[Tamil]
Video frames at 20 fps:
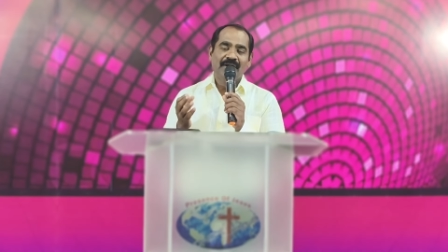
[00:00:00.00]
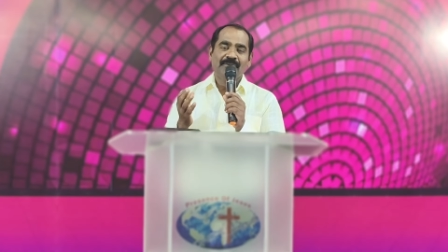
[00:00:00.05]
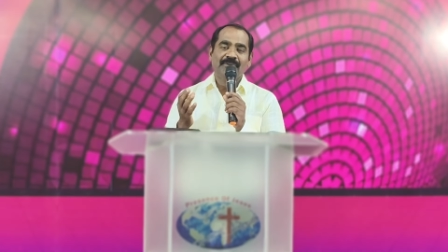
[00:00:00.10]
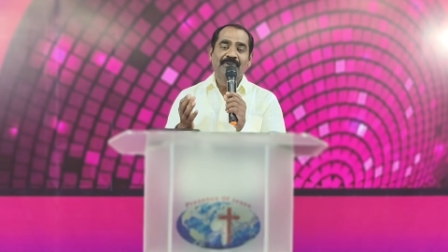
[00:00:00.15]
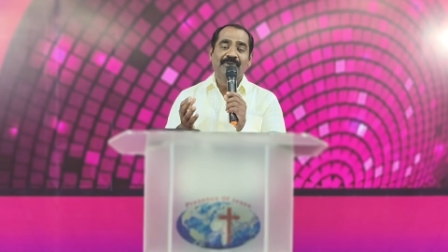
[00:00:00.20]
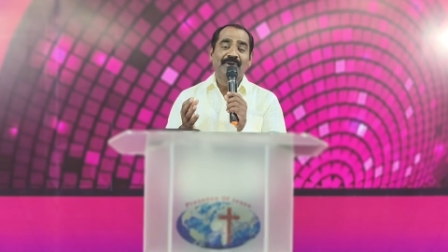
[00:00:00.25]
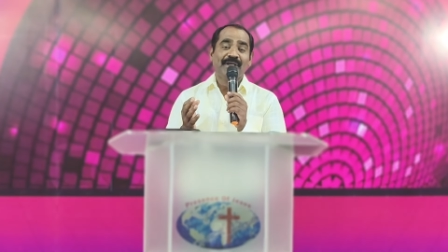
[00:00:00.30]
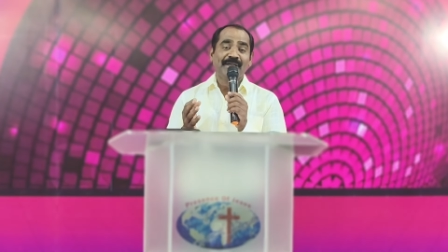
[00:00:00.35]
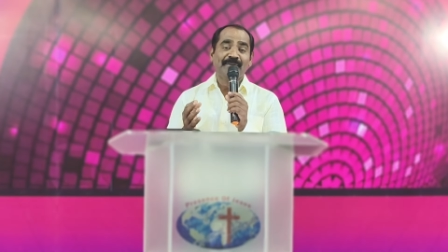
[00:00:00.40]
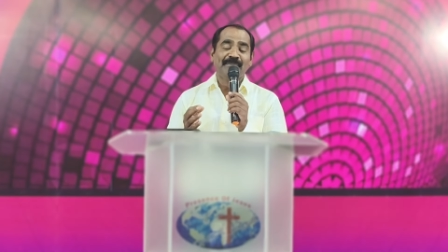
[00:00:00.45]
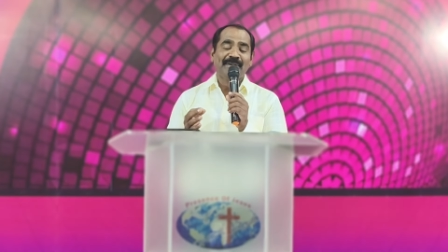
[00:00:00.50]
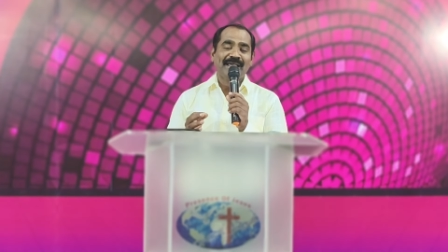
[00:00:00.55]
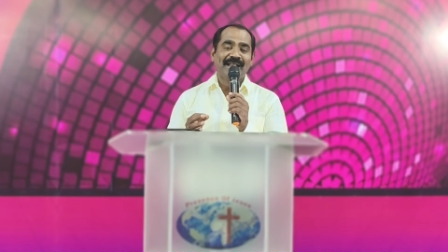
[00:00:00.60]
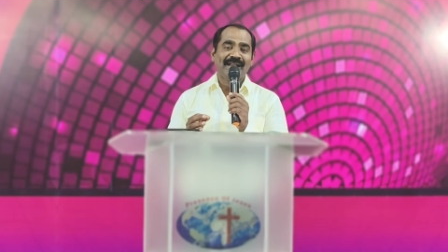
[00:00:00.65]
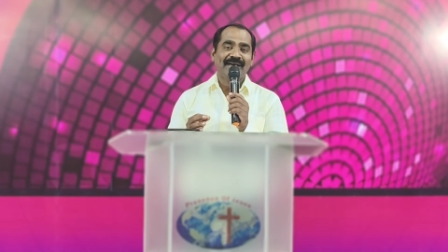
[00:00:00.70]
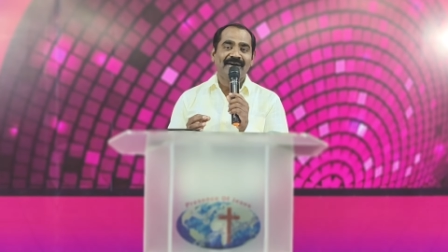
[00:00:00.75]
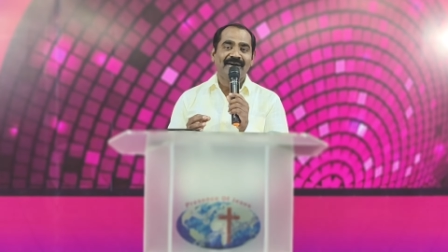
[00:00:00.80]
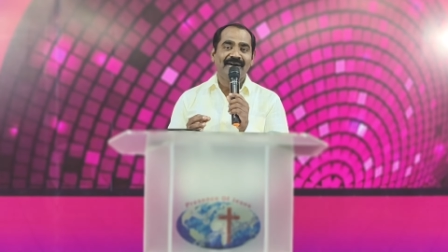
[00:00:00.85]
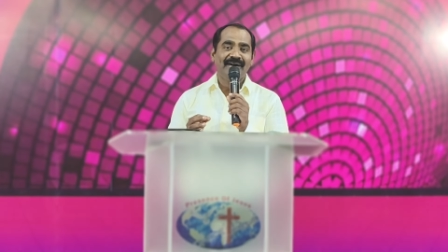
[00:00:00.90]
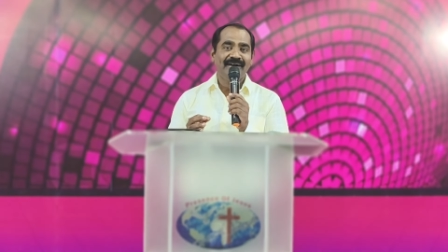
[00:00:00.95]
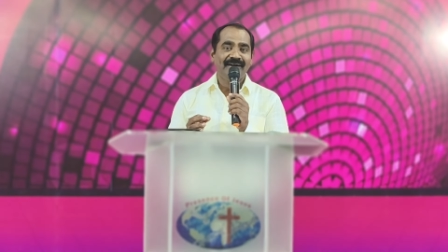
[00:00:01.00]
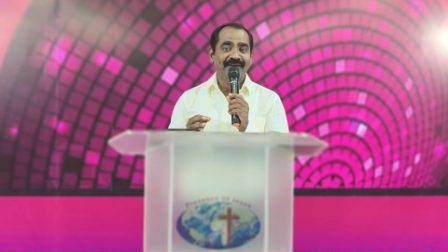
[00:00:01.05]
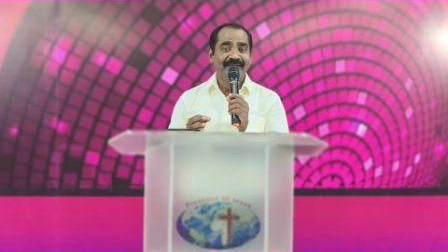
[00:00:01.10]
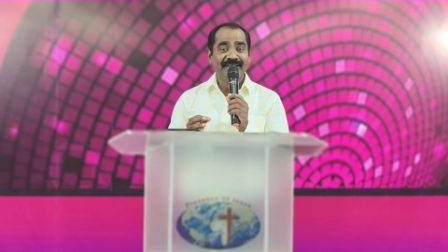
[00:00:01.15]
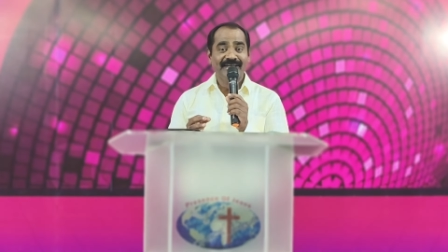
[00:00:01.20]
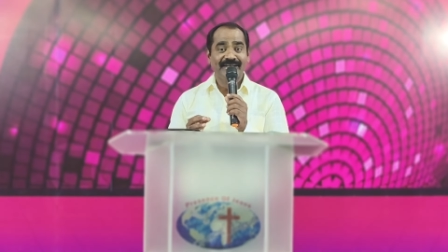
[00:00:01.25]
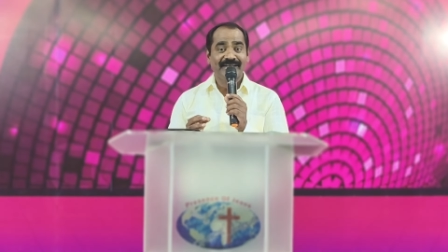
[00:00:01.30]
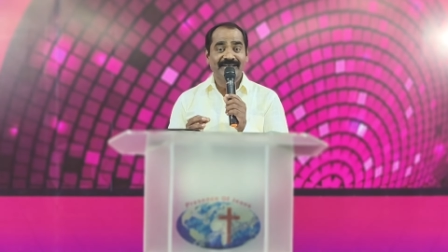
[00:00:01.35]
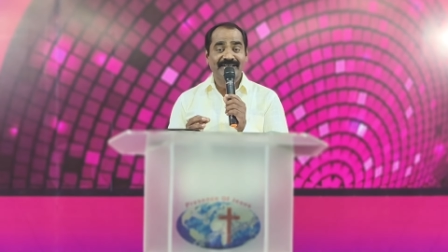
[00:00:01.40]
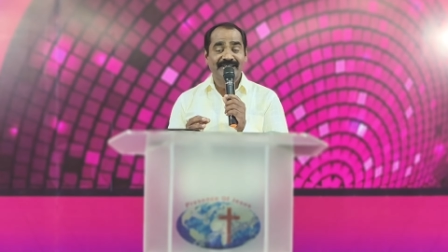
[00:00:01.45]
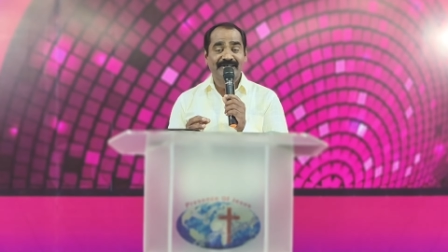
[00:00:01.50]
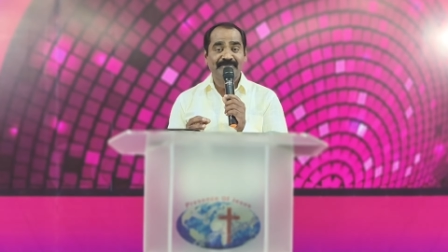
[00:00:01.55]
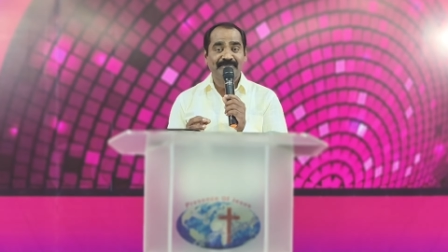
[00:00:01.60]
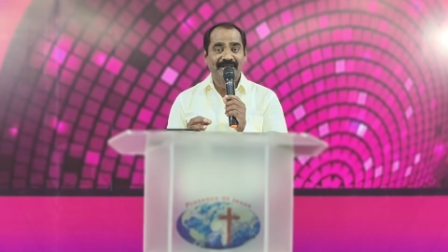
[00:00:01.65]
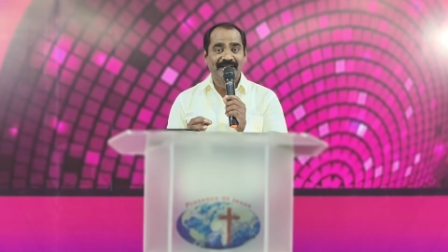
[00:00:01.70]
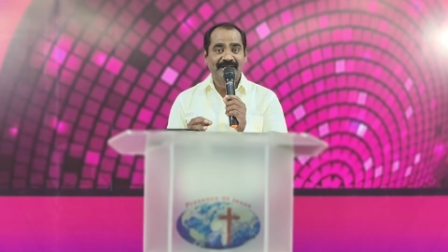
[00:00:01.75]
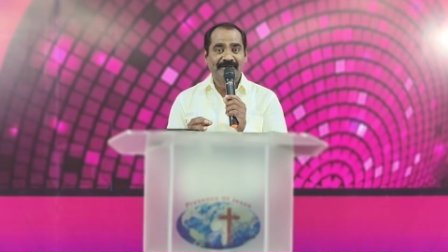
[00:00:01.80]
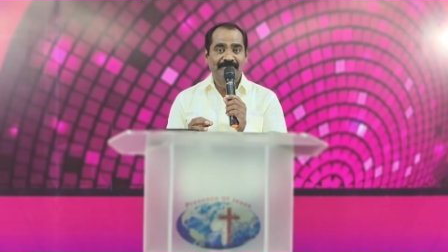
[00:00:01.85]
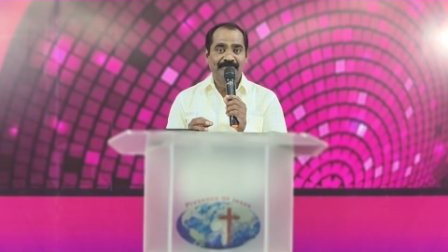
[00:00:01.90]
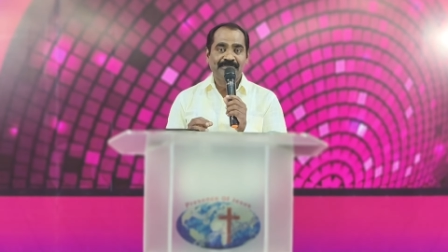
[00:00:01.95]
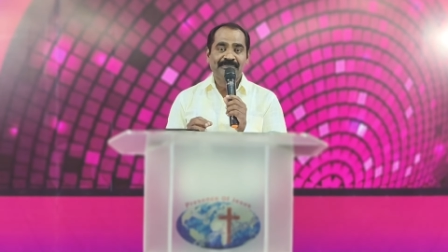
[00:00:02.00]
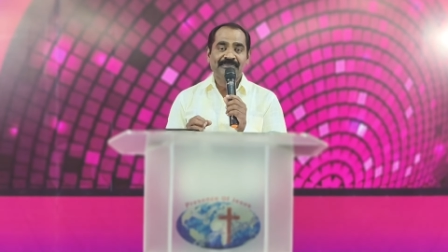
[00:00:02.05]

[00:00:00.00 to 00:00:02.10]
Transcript: அவருடைய மேலான கிருபை